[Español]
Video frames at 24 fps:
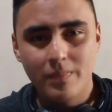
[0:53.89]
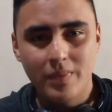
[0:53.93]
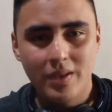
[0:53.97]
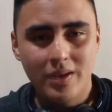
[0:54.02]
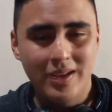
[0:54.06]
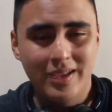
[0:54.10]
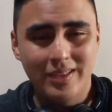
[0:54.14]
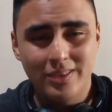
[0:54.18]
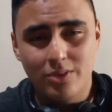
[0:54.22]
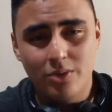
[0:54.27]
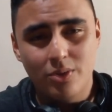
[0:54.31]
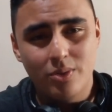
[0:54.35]

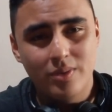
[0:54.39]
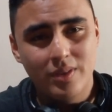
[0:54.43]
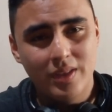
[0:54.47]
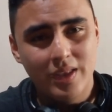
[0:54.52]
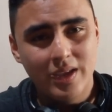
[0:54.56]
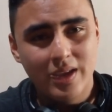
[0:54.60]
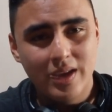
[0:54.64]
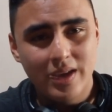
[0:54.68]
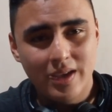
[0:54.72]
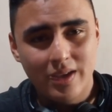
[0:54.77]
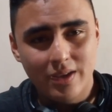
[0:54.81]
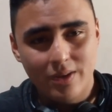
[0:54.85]

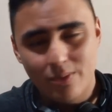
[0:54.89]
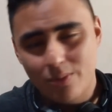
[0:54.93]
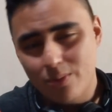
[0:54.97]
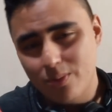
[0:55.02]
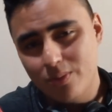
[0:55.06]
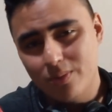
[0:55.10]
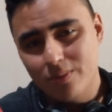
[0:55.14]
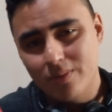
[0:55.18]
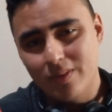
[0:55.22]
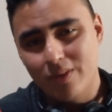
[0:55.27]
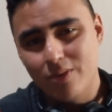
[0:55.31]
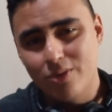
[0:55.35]
electrónica, rock
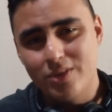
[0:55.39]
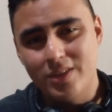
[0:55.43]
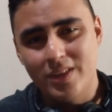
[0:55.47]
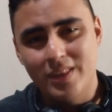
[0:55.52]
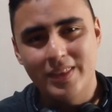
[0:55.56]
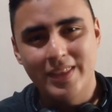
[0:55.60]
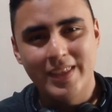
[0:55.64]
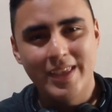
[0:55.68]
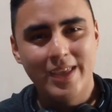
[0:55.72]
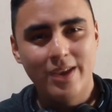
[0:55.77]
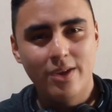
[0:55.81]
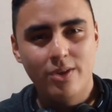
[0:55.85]

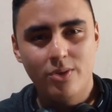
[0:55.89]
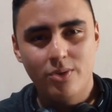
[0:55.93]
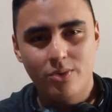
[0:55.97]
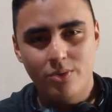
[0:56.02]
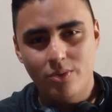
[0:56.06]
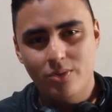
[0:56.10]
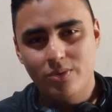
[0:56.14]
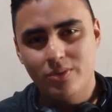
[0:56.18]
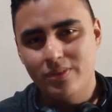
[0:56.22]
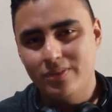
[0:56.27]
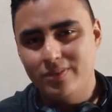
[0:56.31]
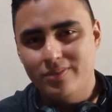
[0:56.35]
ochentero,
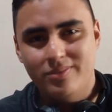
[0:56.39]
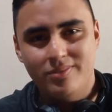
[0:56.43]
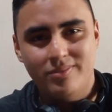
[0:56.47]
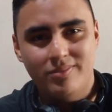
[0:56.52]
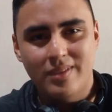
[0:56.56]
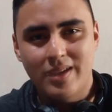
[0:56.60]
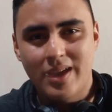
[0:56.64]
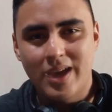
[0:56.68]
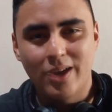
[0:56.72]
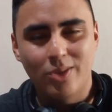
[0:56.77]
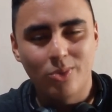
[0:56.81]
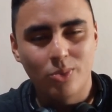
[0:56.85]
rock
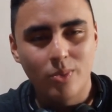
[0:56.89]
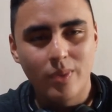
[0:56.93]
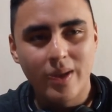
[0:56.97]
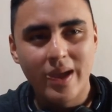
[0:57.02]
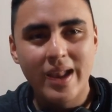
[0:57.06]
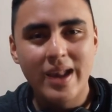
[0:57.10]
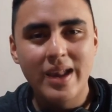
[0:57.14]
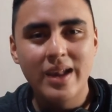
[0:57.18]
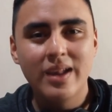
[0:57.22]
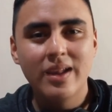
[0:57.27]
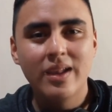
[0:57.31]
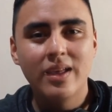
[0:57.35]

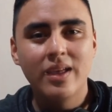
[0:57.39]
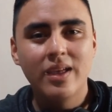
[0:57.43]
actual,